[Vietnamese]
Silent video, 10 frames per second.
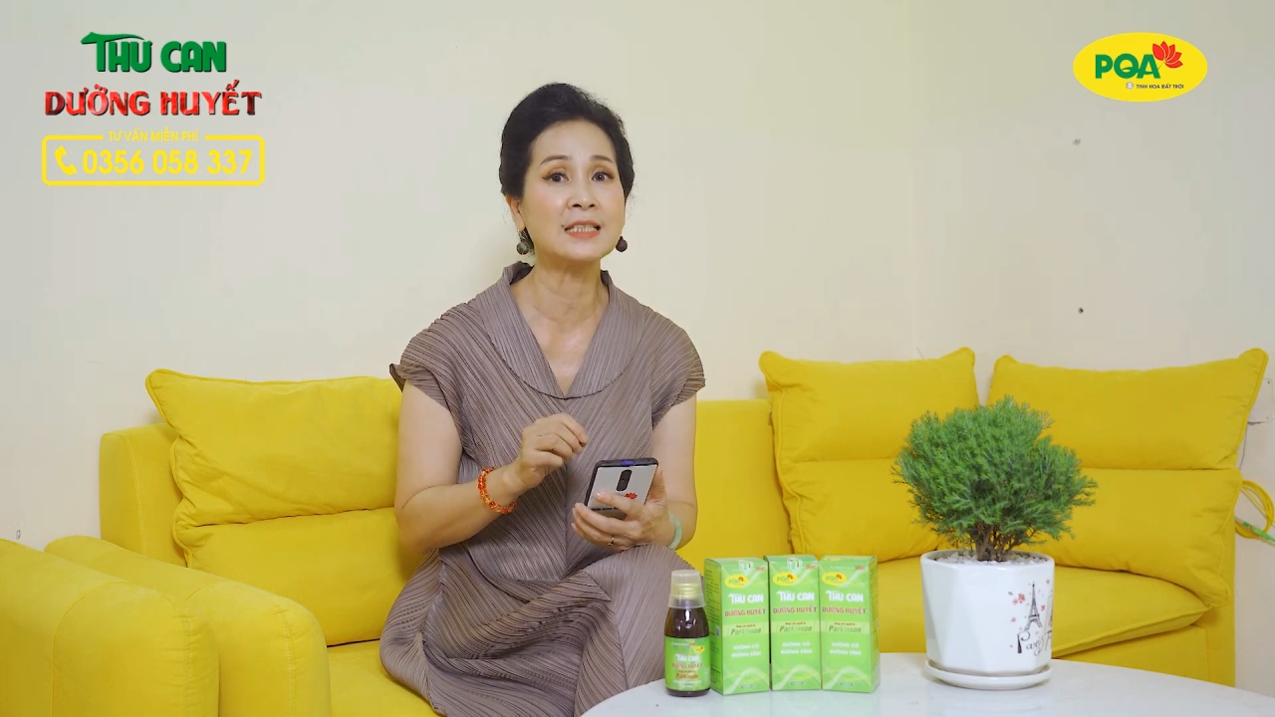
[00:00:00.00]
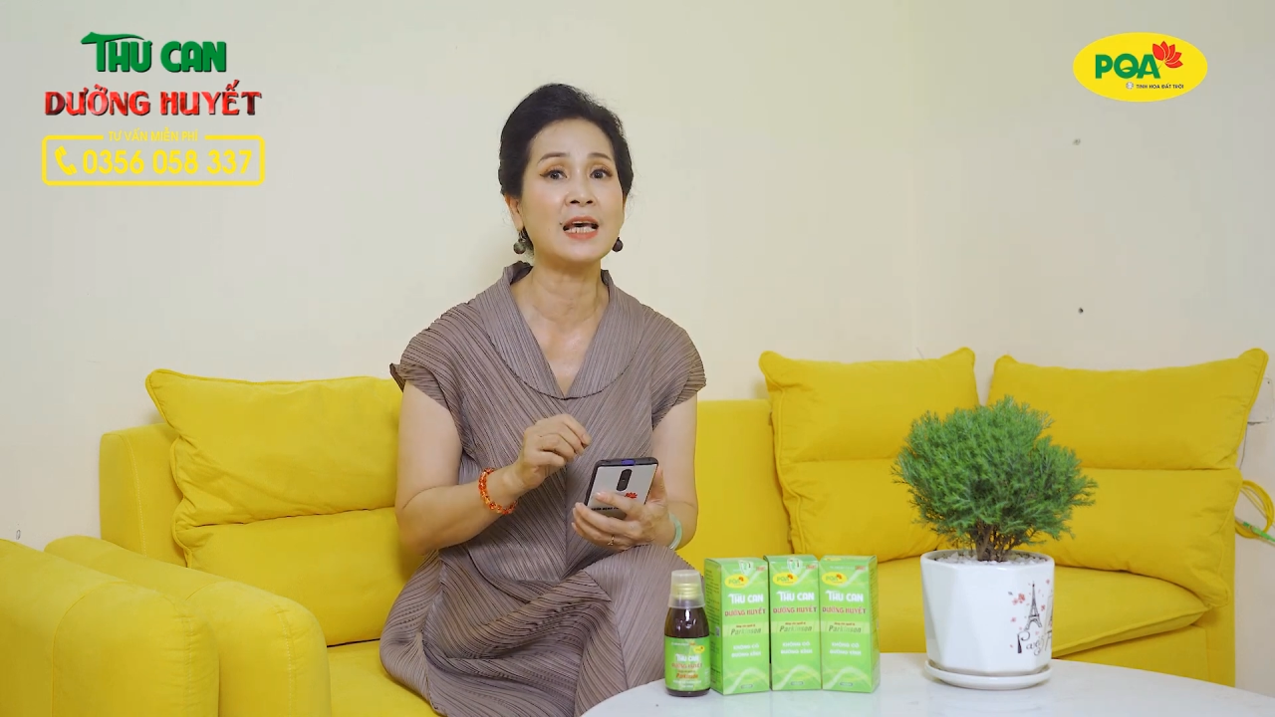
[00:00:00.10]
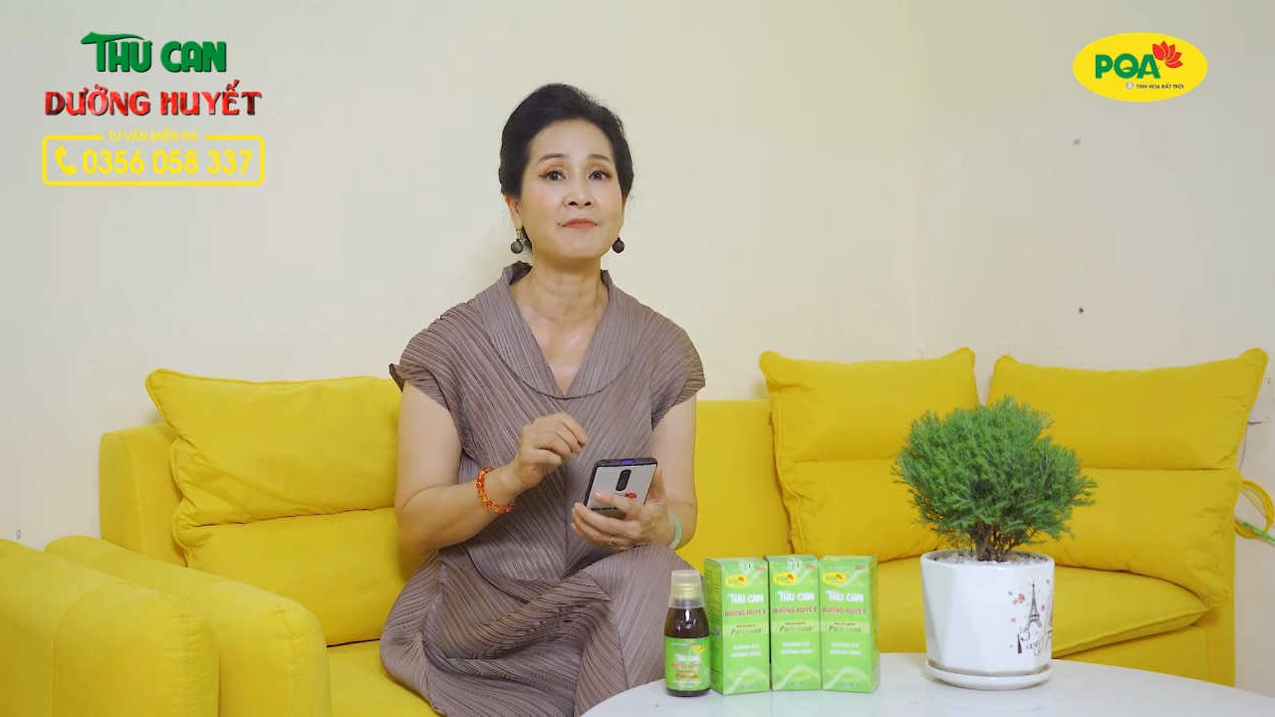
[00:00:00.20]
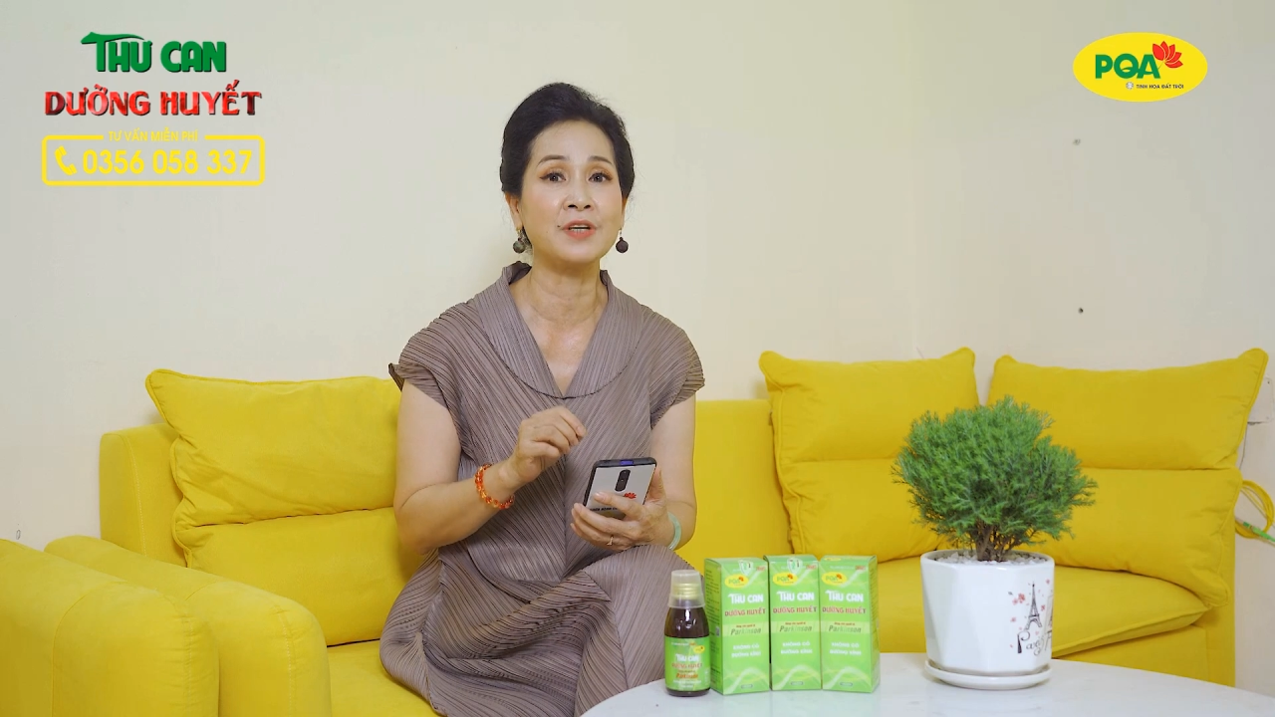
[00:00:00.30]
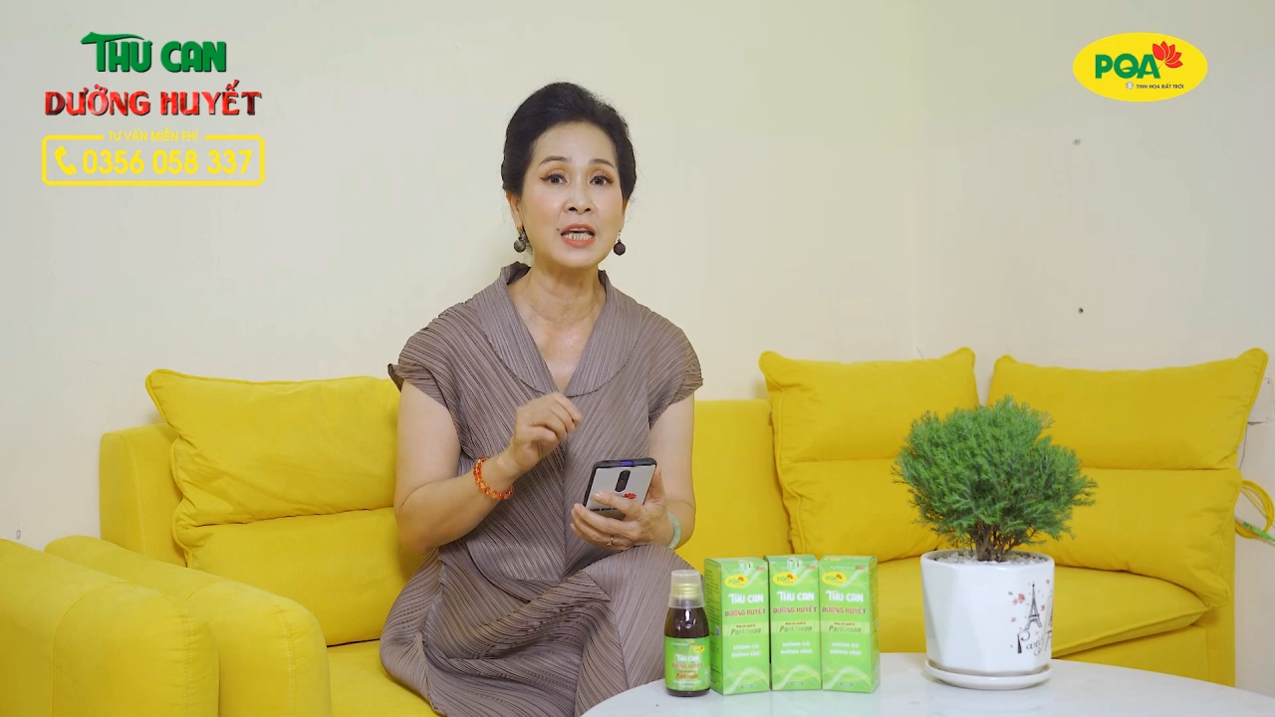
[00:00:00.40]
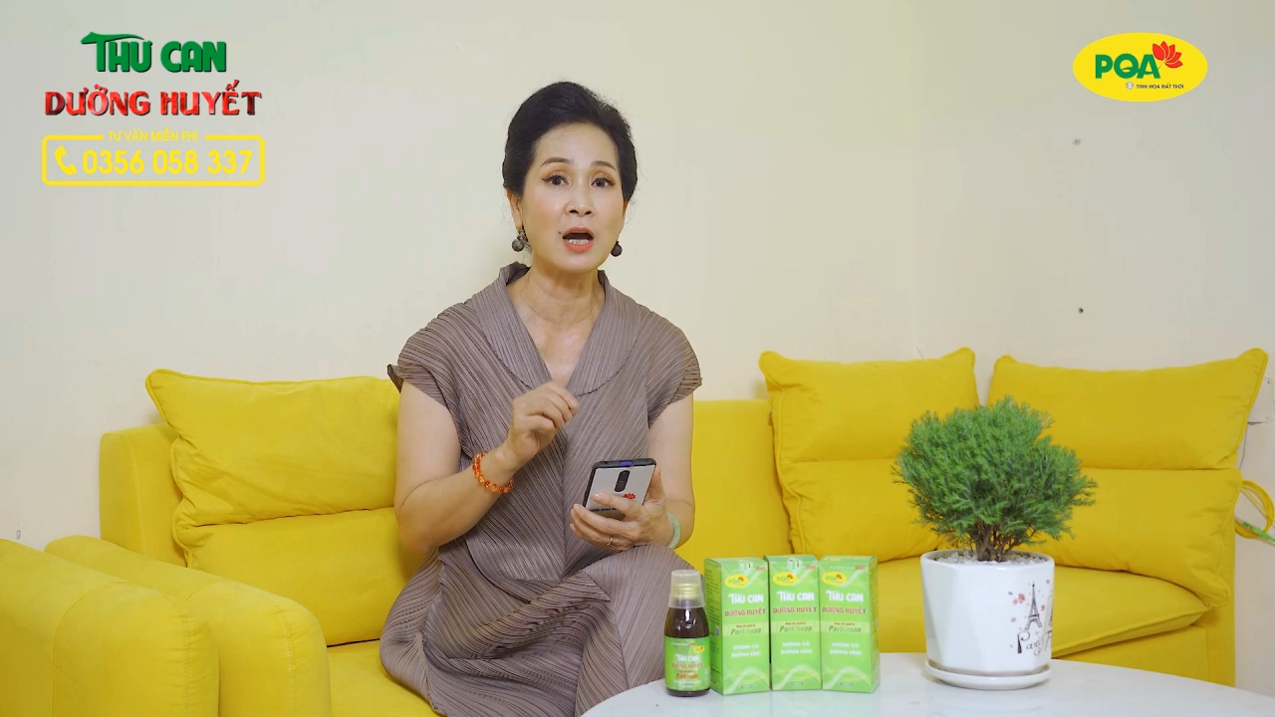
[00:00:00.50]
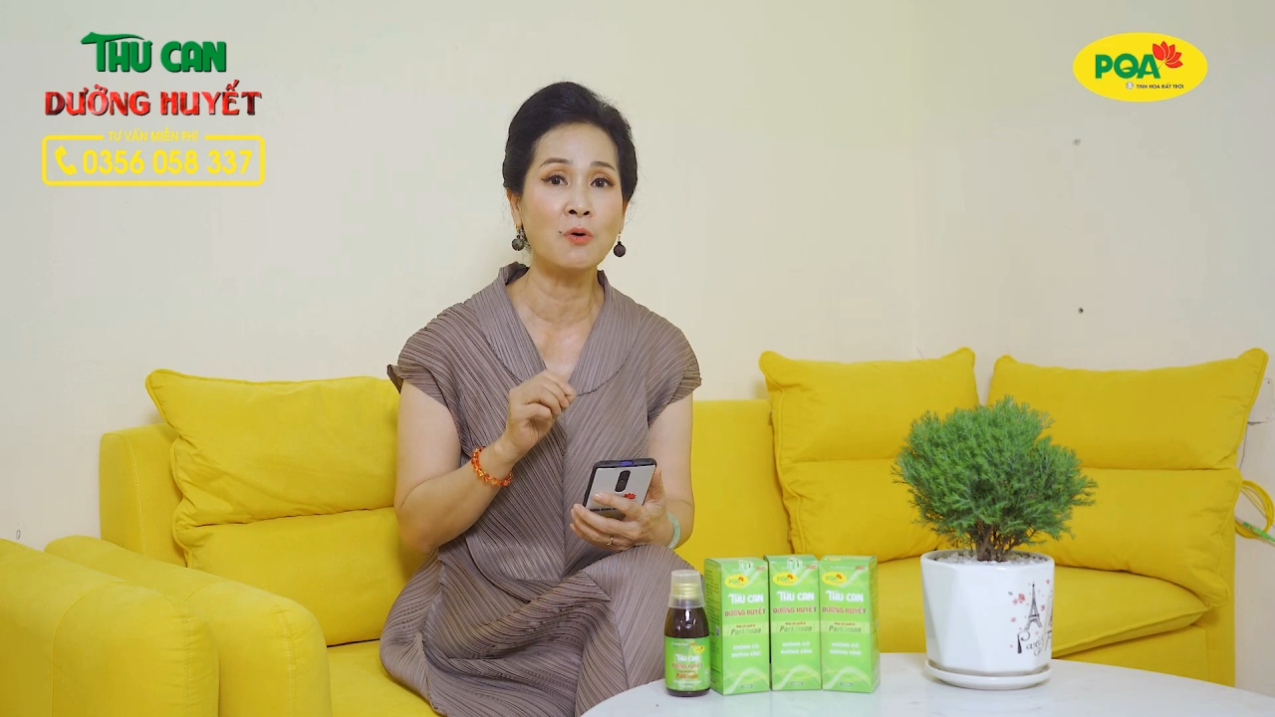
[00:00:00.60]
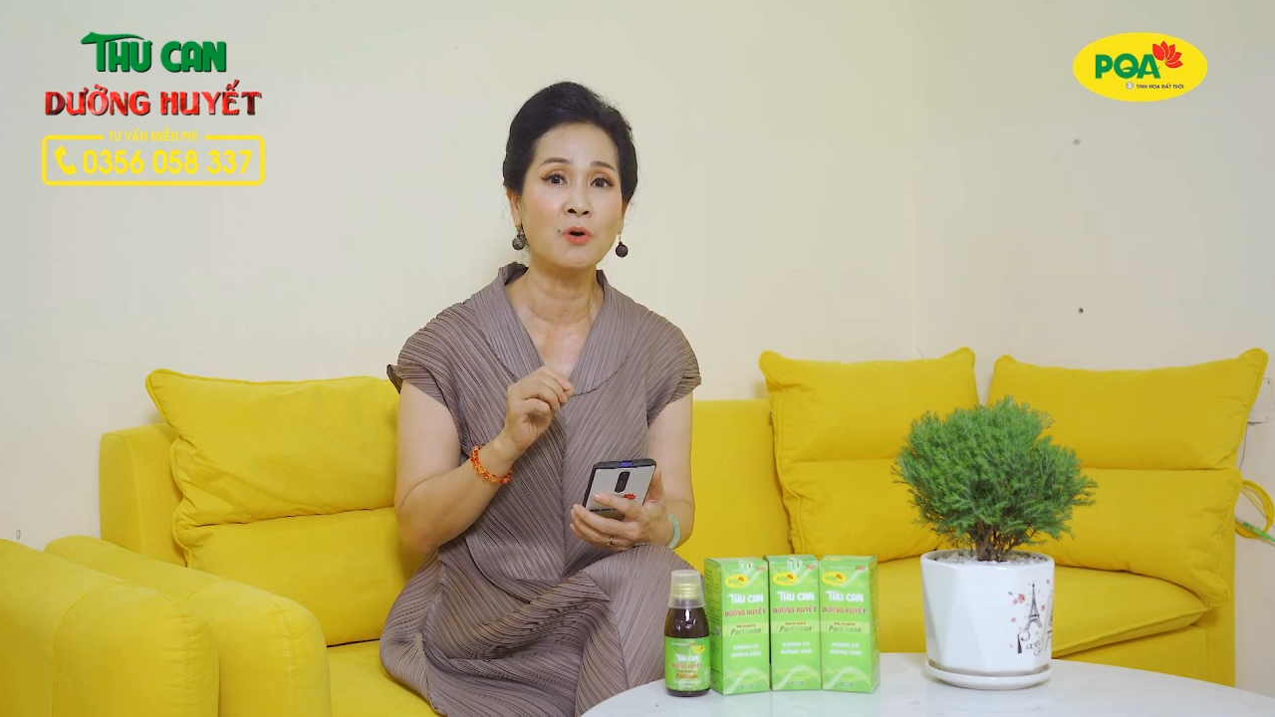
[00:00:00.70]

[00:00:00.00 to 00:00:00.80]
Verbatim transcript: sẻ với nhau